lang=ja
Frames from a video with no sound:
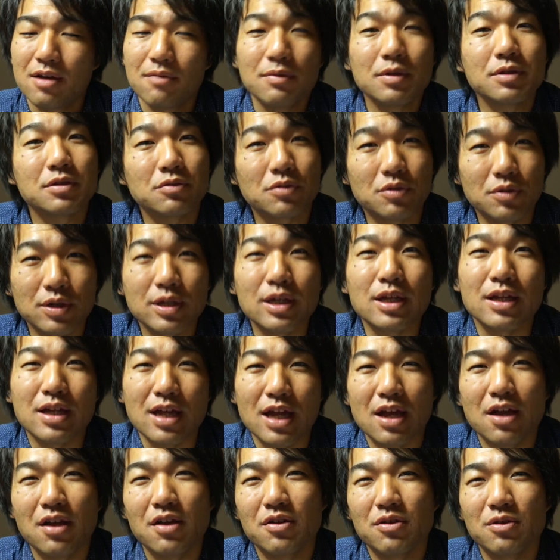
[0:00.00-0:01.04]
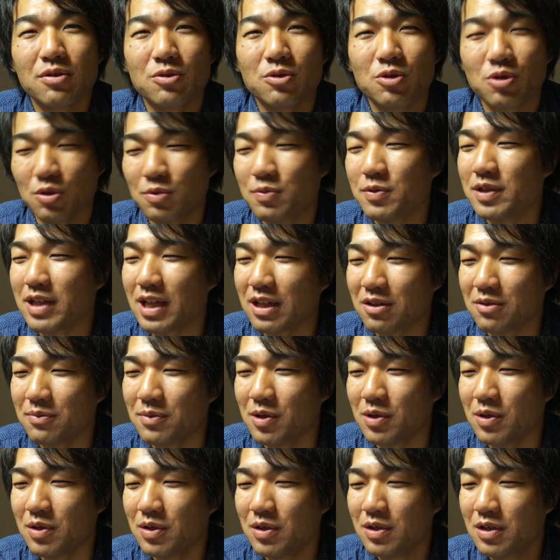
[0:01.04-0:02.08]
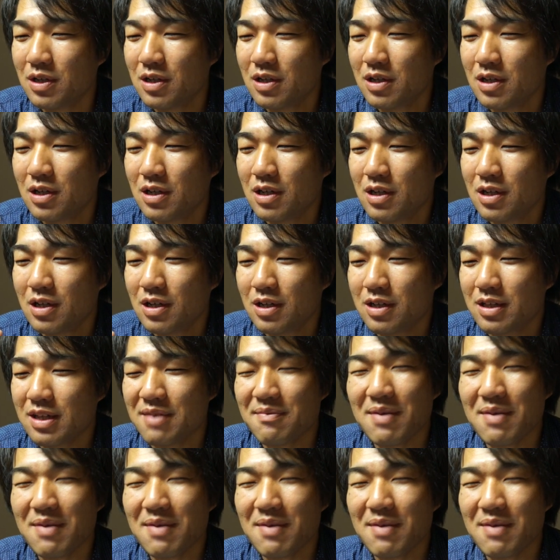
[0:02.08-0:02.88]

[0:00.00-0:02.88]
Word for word: もっとこれでね、十分だと思う。